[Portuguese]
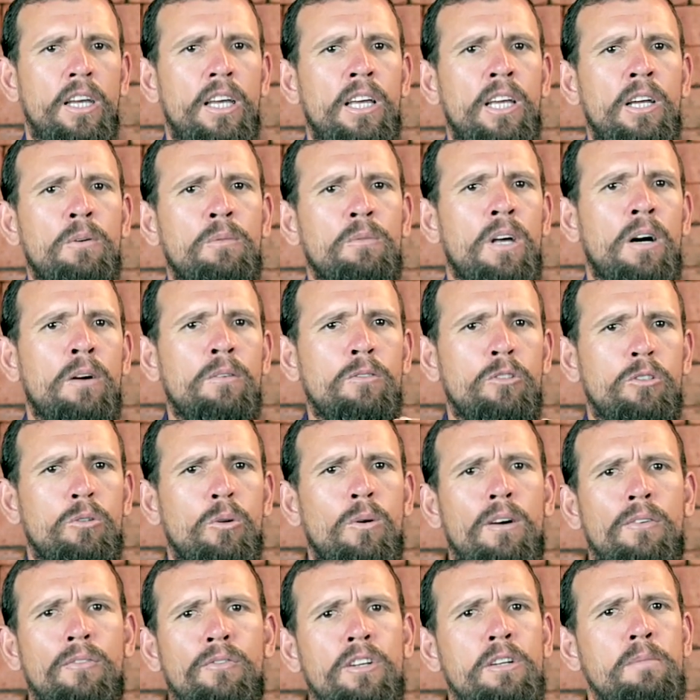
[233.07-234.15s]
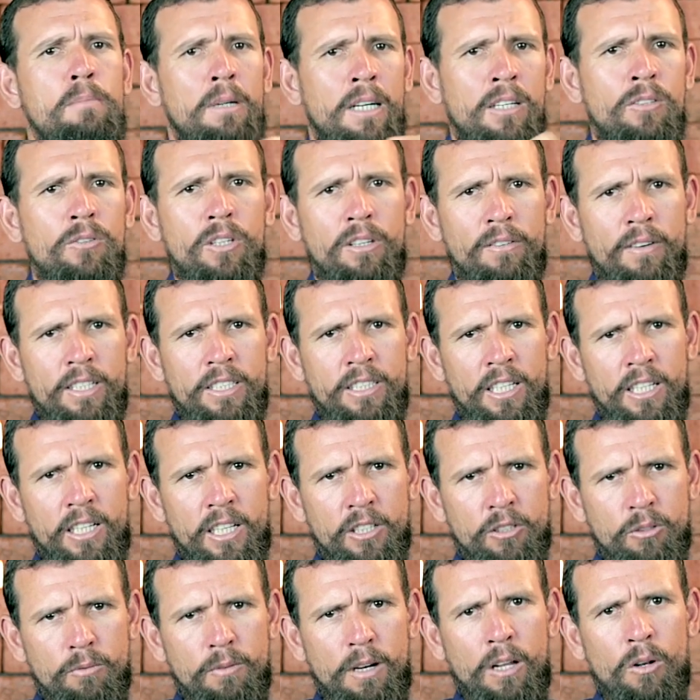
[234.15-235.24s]
Eu não estou afirmando que vai ser
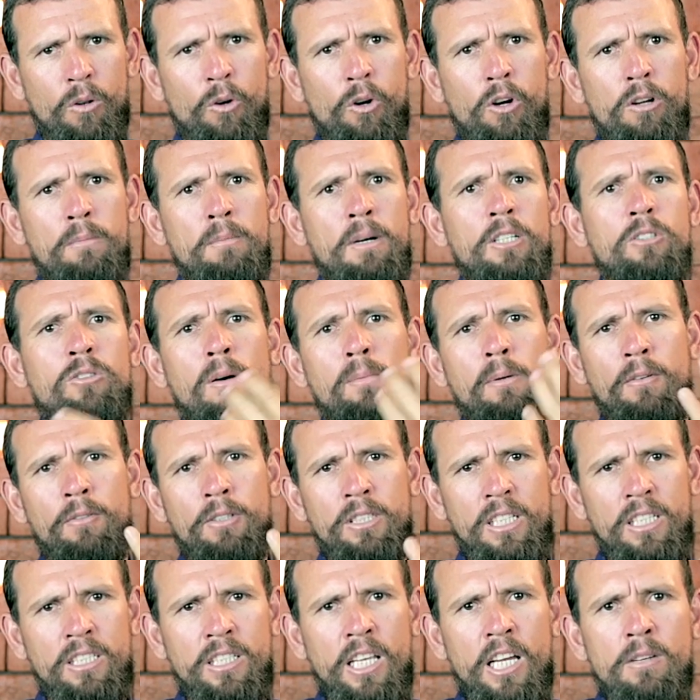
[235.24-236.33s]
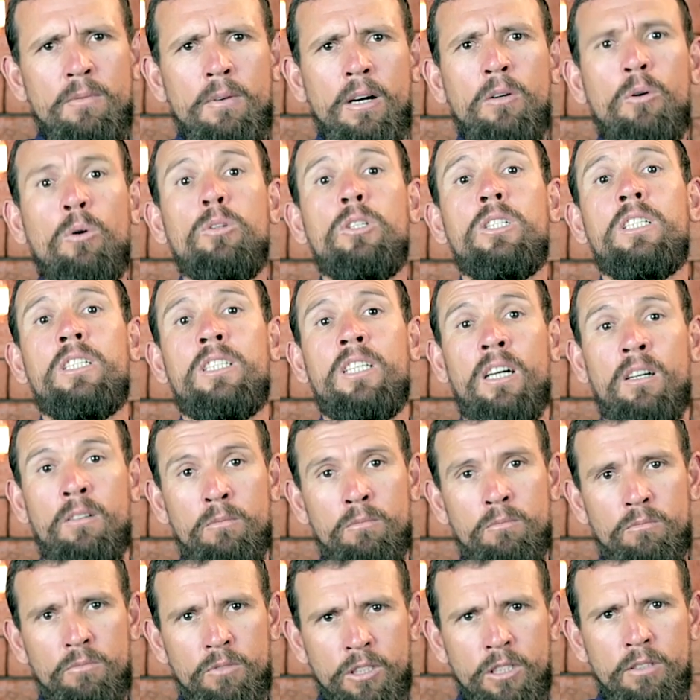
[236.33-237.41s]
esse o valor, mas só para vocês terem uma
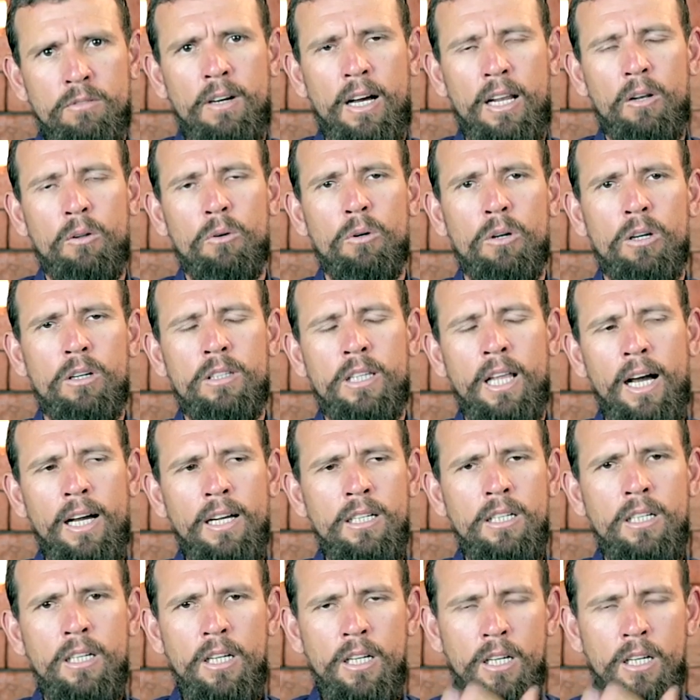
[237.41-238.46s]
noção de valor, tá?